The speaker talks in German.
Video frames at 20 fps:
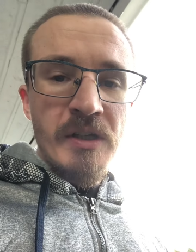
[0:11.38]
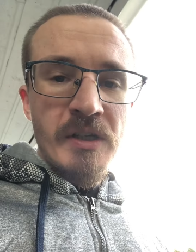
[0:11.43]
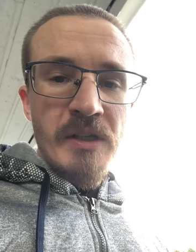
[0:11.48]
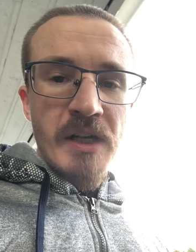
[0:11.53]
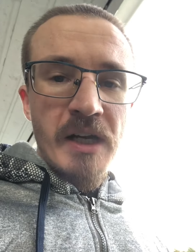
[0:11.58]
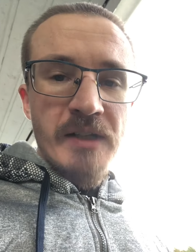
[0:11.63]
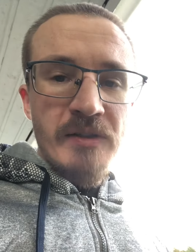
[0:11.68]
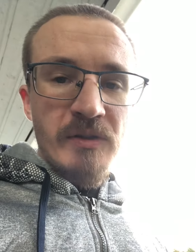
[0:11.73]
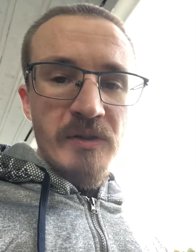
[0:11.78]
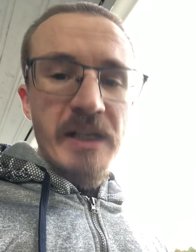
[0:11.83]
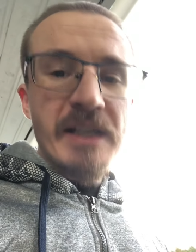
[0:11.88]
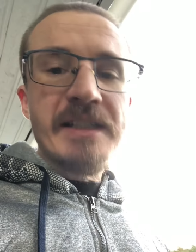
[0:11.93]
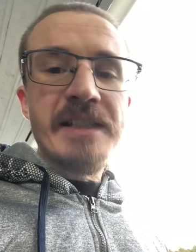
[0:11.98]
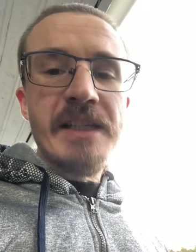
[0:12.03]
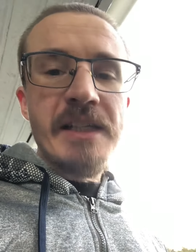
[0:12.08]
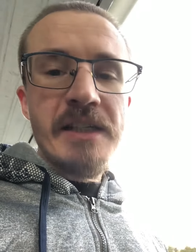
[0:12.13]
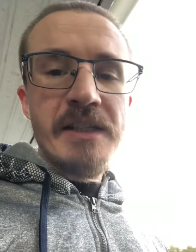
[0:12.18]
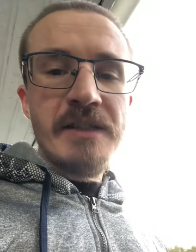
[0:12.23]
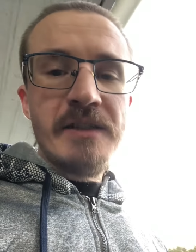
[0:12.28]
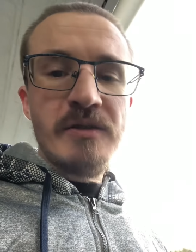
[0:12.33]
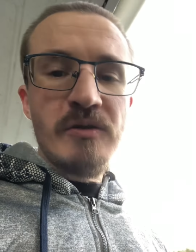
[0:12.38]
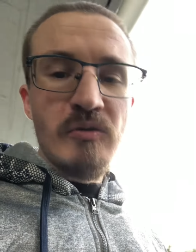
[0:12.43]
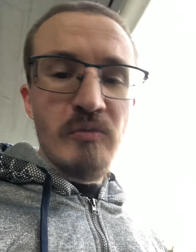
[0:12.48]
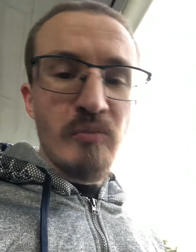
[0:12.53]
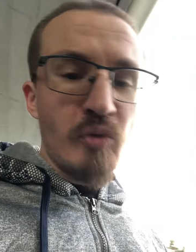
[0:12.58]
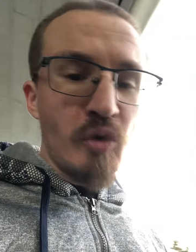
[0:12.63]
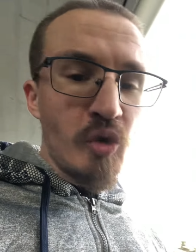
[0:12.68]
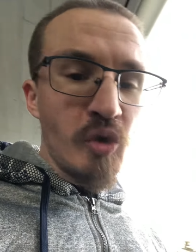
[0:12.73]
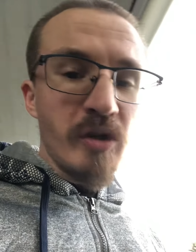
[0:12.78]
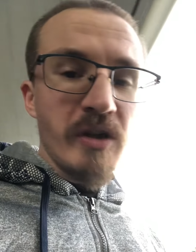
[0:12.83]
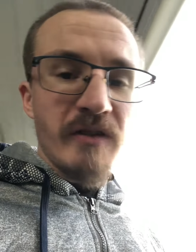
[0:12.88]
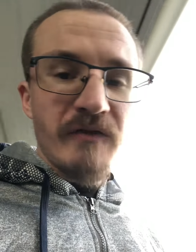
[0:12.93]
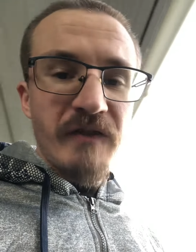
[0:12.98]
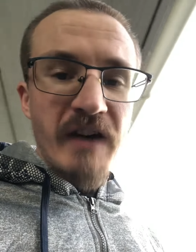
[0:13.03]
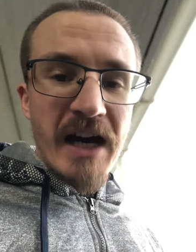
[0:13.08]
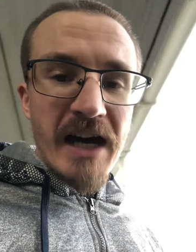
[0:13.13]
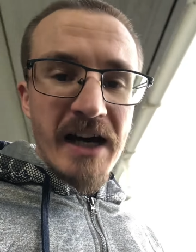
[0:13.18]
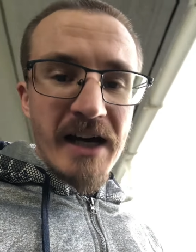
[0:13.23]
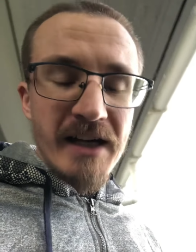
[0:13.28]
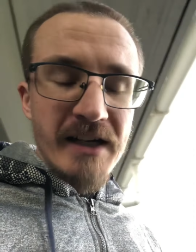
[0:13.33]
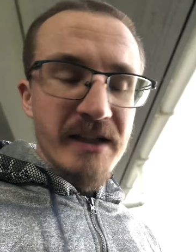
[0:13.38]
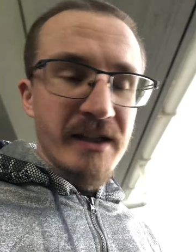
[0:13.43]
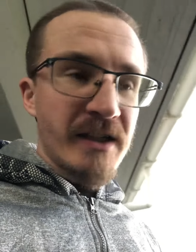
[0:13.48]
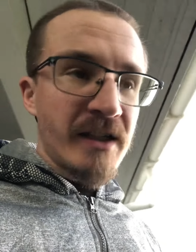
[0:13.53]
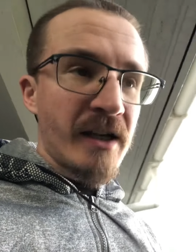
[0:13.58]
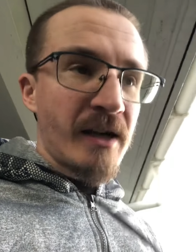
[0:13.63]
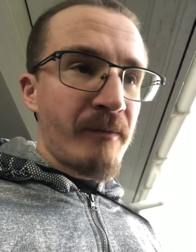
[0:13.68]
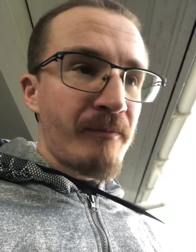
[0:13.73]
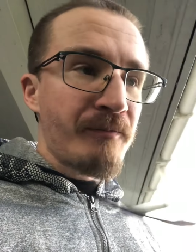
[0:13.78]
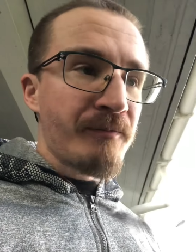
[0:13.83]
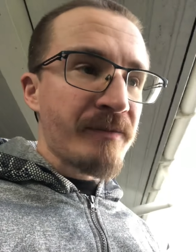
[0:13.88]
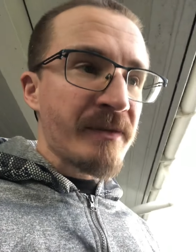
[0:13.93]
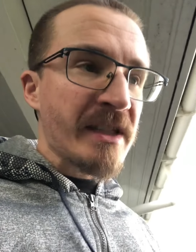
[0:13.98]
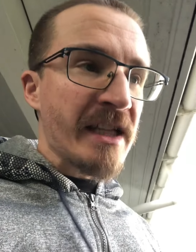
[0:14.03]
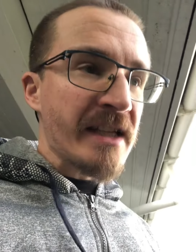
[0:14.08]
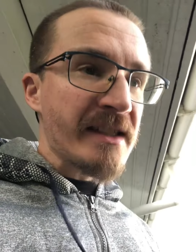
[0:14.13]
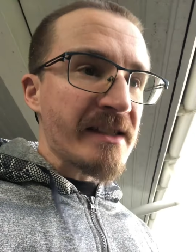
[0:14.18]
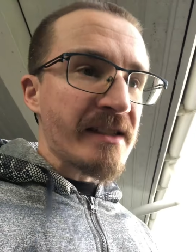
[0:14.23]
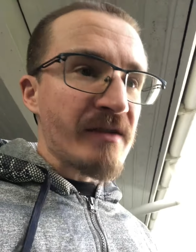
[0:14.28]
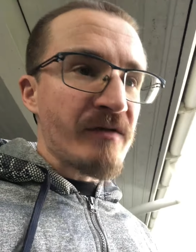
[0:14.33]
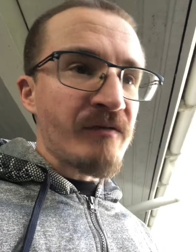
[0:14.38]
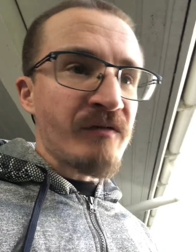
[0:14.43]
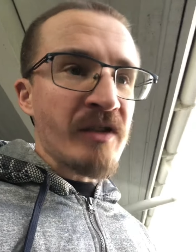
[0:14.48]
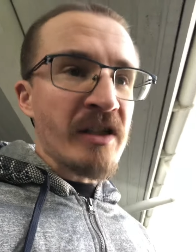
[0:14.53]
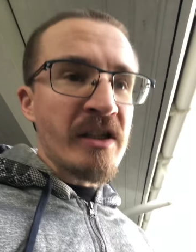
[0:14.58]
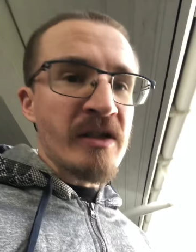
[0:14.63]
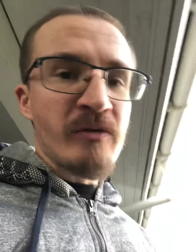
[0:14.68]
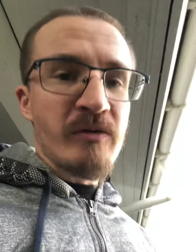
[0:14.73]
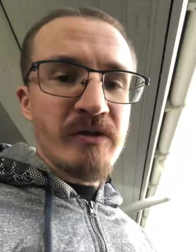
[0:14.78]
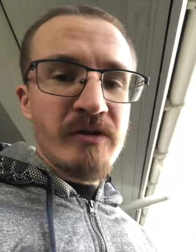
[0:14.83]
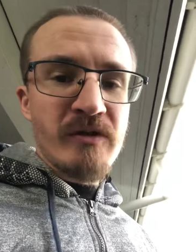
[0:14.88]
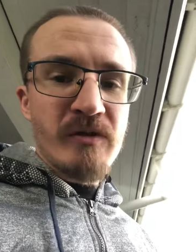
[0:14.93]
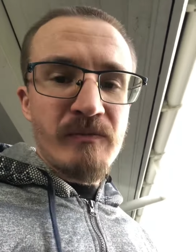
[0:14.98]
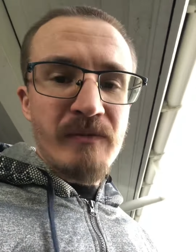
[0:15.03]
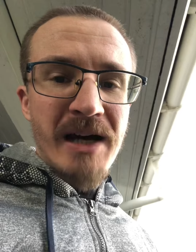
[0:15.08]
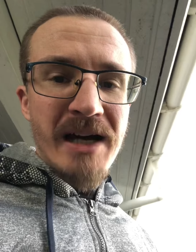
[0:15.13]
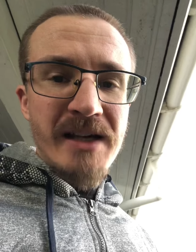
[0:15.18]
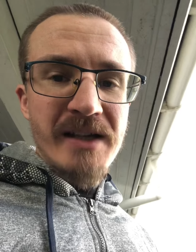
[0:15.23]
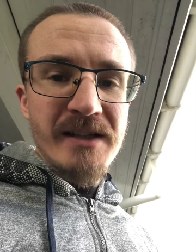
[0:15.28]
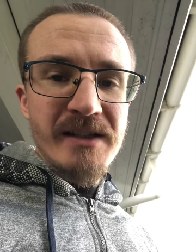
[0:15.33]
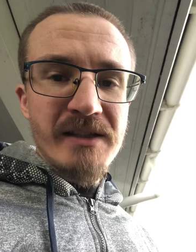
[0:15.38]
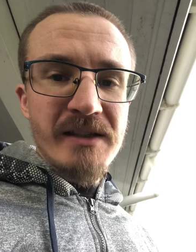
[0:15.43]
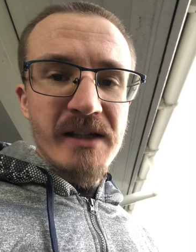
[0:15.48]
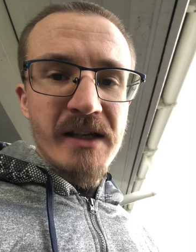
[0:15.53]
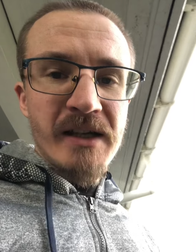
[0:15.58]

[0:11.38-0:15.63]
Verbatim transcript: also dass ich zu müde war, ähm, jetzt ein Video zu machen.